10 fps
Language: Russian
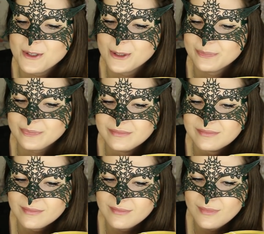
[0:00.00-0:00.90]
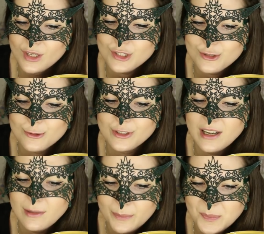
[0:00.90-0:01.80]
что сижу
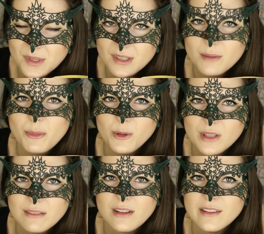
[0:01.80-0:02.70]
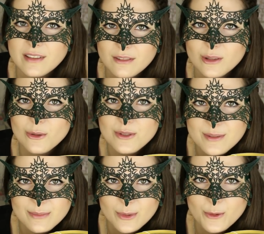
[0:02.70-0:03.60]
я, полная ванна
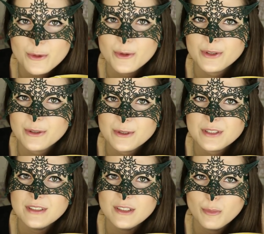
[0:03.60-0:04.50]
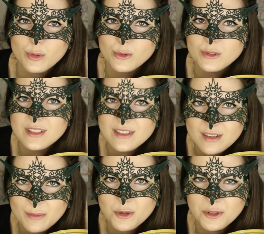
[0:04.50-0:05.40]
волос. У нее такой сидит полулысый
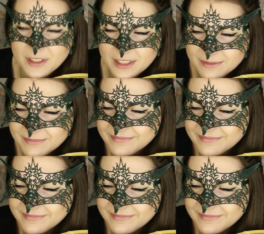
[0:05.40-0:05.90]
ребенок.